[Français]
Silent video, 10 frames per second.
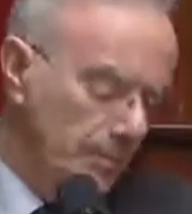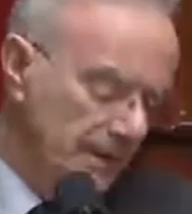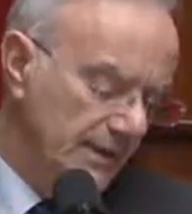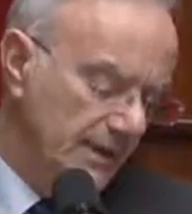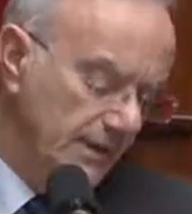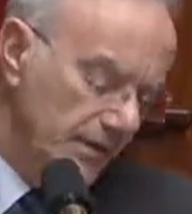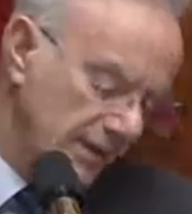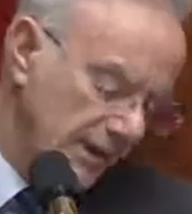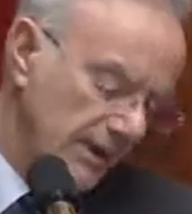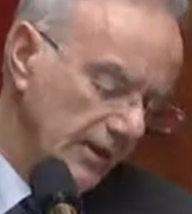urbaine,
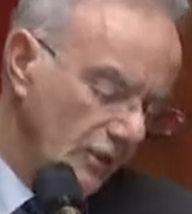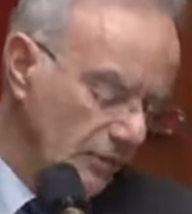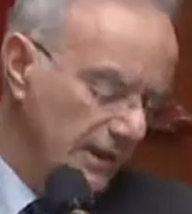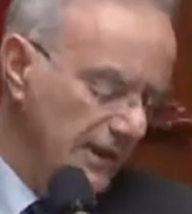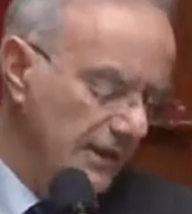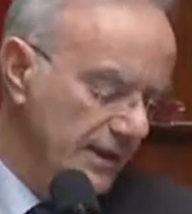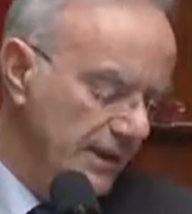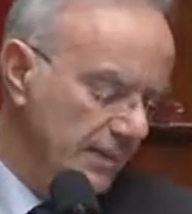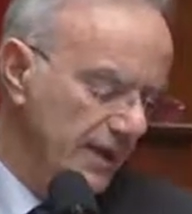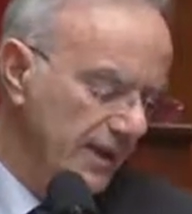sociale, économique,
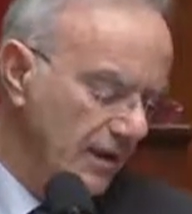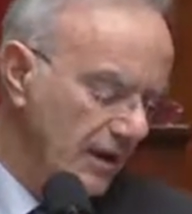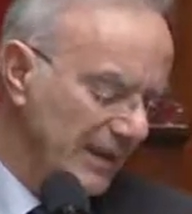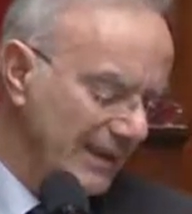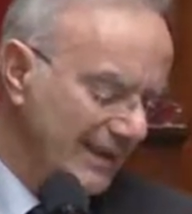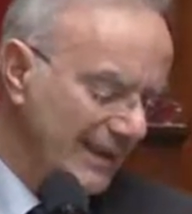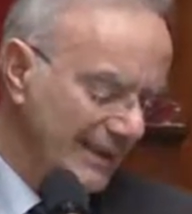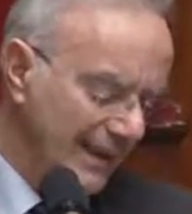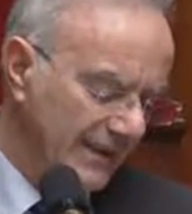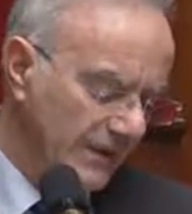initiées par les
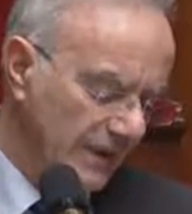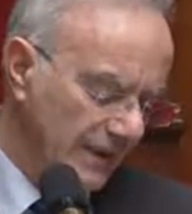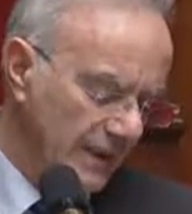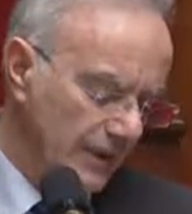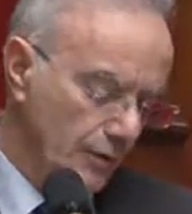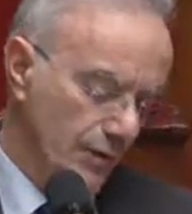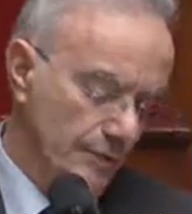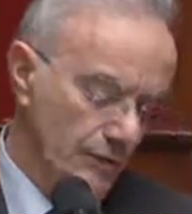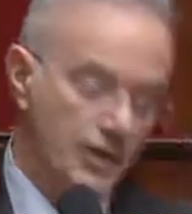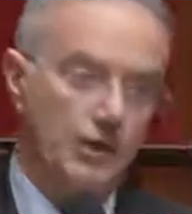collectivités territoriales sur
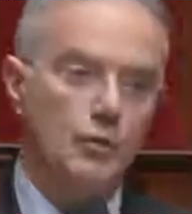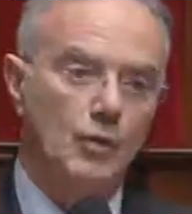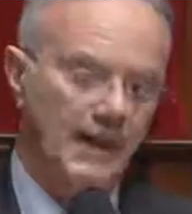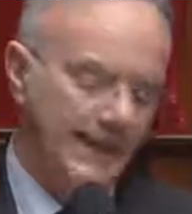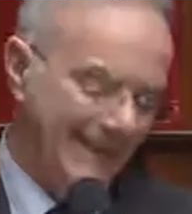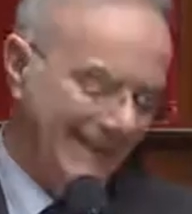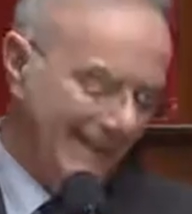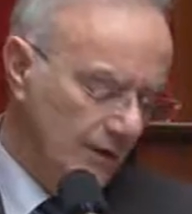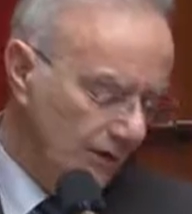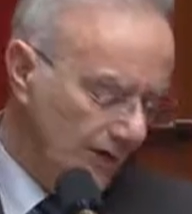des projets concrets
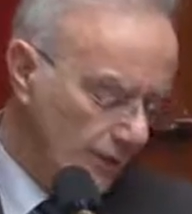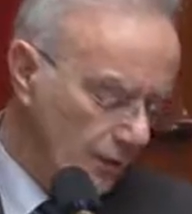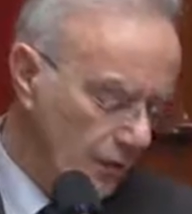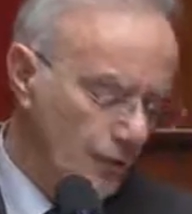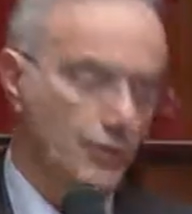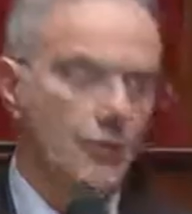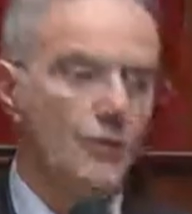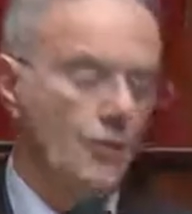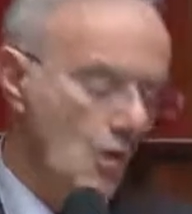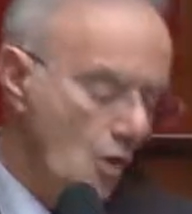et novateurs
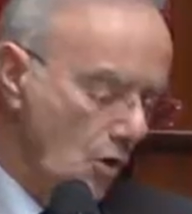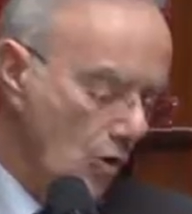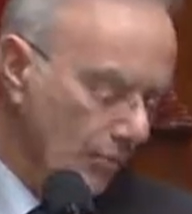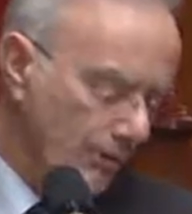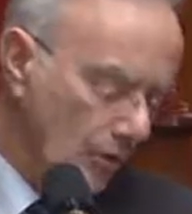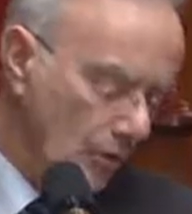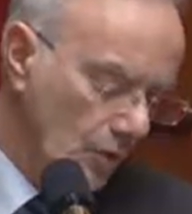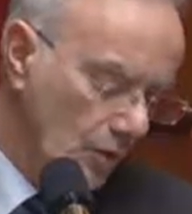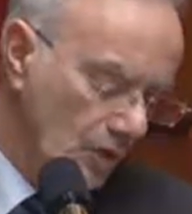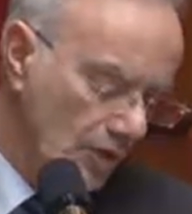seront remis en
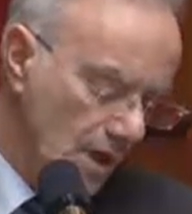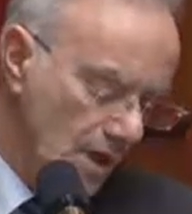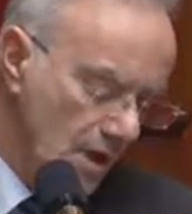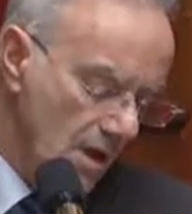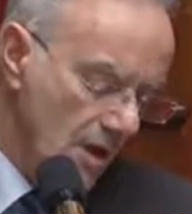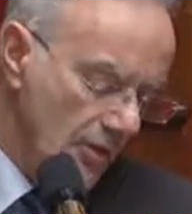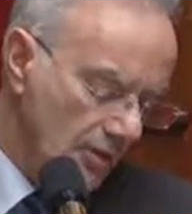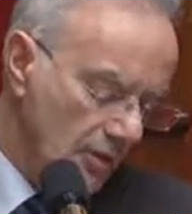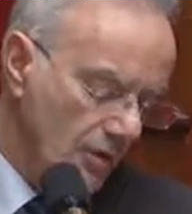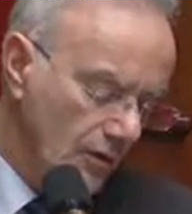cause
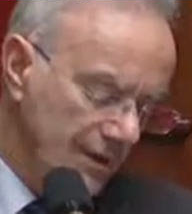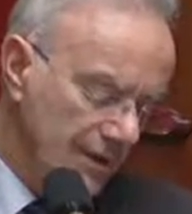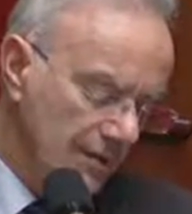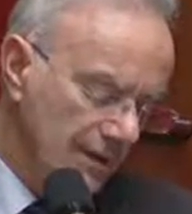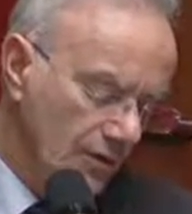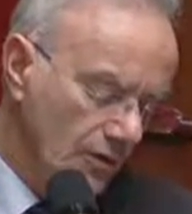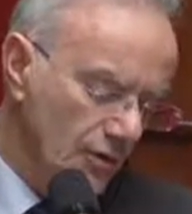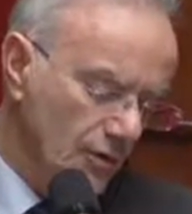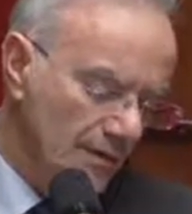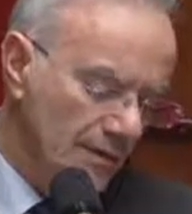sans que les
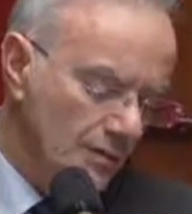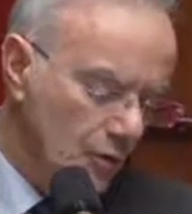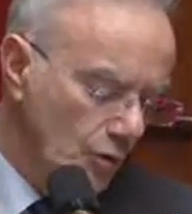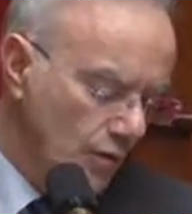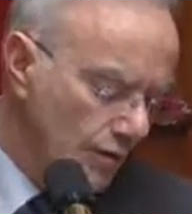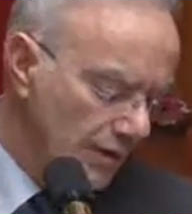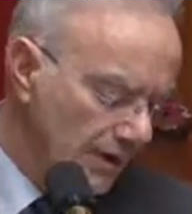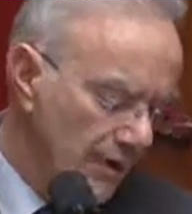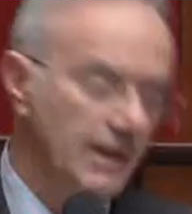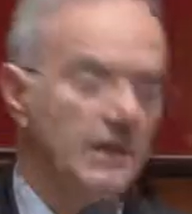habitants soient même
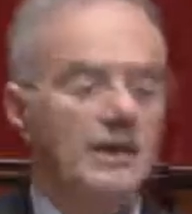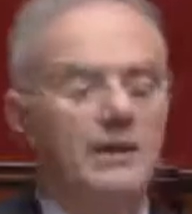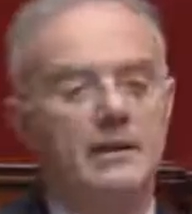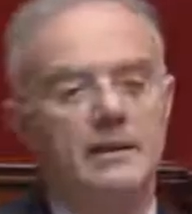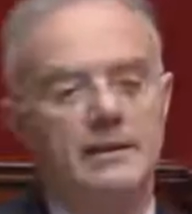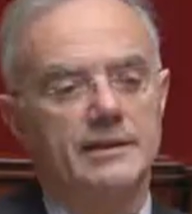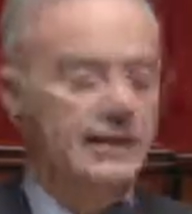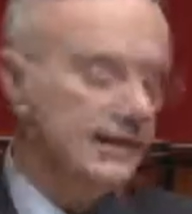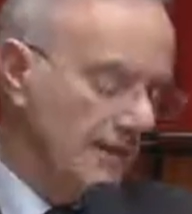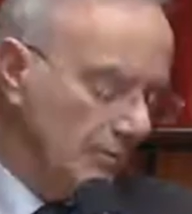consultés.
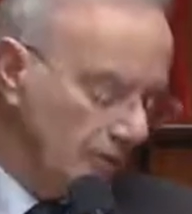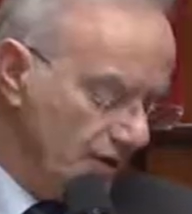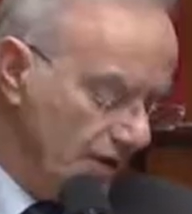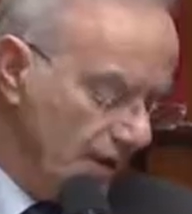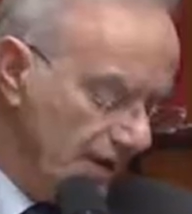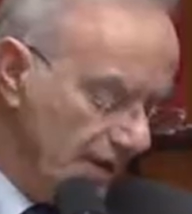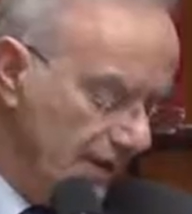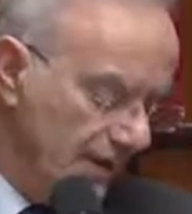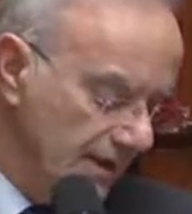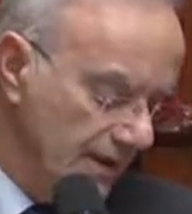C'est, à mon sens,
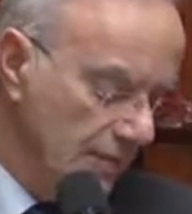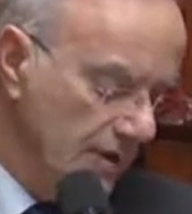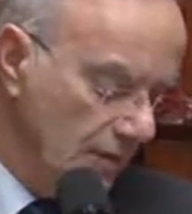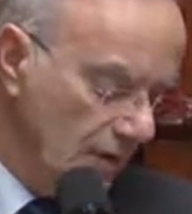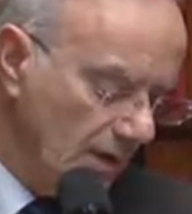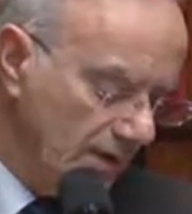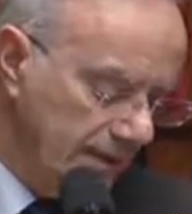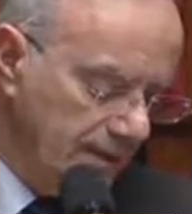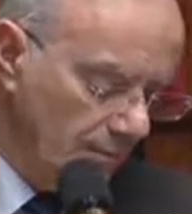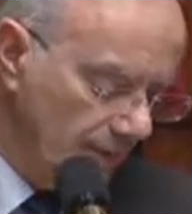un déni de
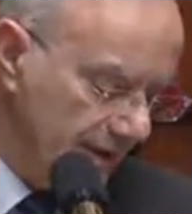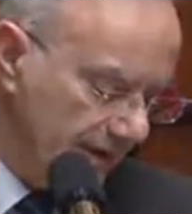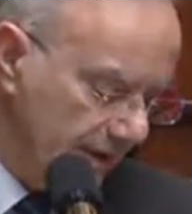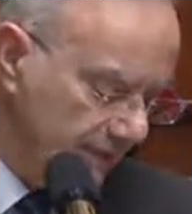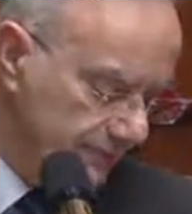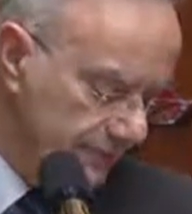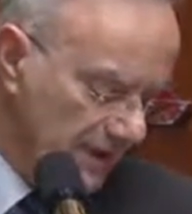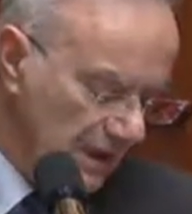démocratie sans précédent.